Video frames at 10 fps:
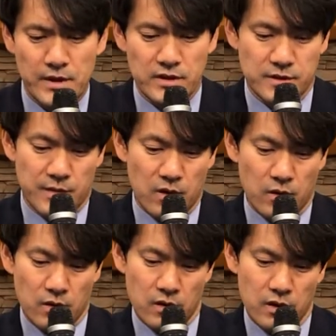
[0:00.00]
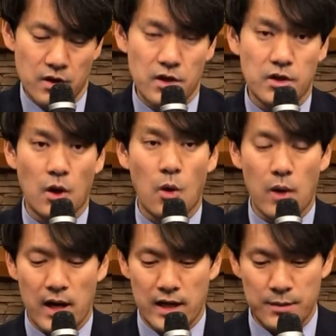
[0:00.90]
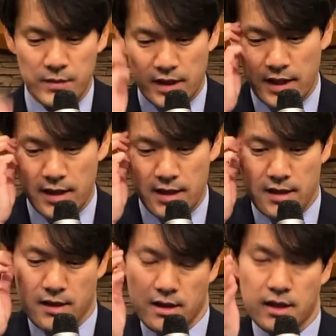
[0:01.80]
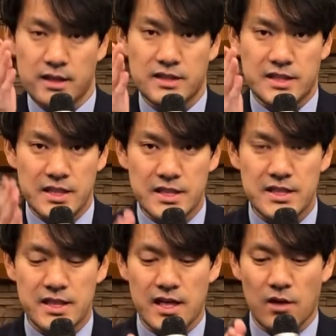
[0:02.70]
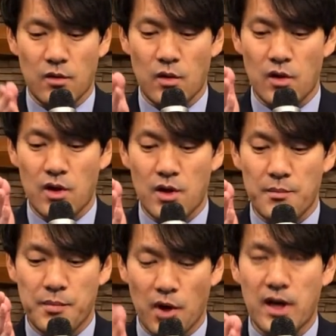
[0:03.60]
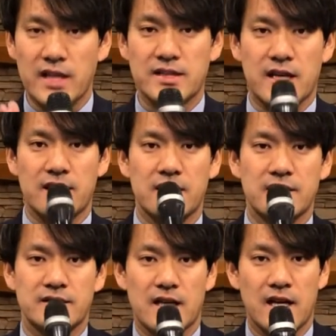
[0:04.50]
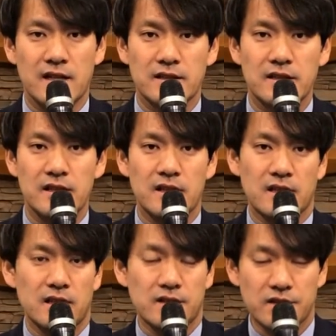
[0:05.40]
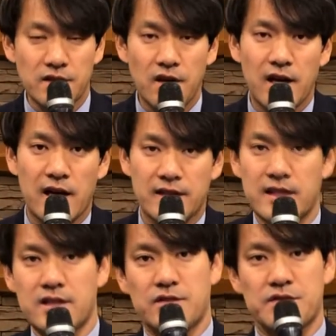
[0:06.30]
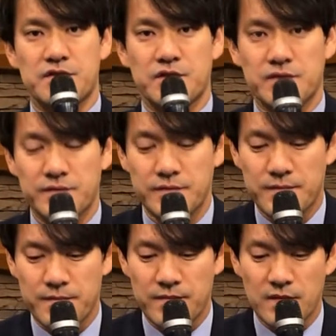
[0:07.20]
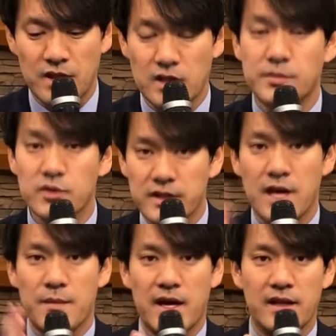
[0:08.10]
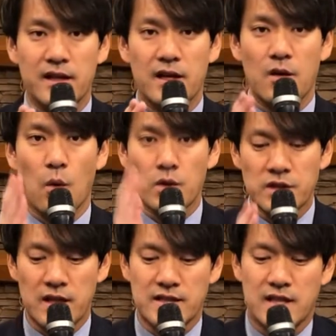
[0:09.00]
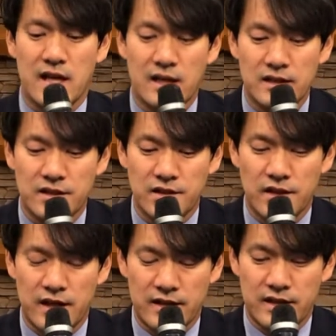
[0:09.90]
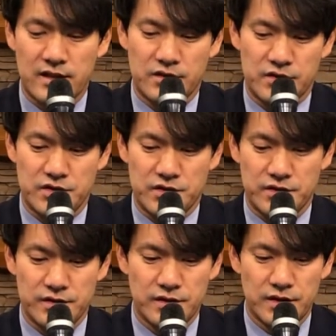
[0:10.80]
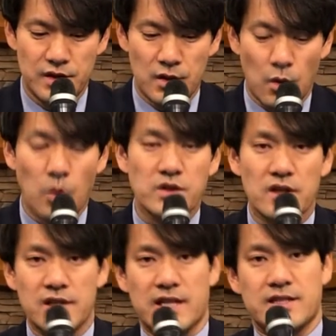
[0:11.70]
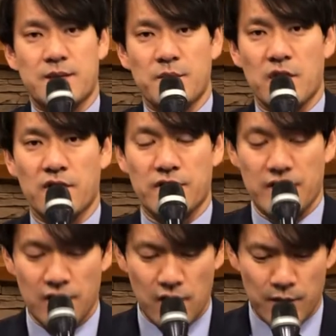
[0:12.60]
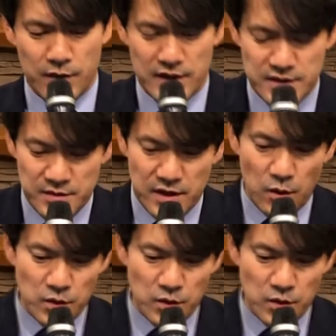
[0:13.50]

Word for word: 그것은 바로 여호와 하나님께 진실하고 변하지 않는 사랑을 드려야 한다는 것이죠. 그분께만 온전한 사랑을 드려야 한다는 것이죠. 5절을 다시 한번 읽어보겠습니다.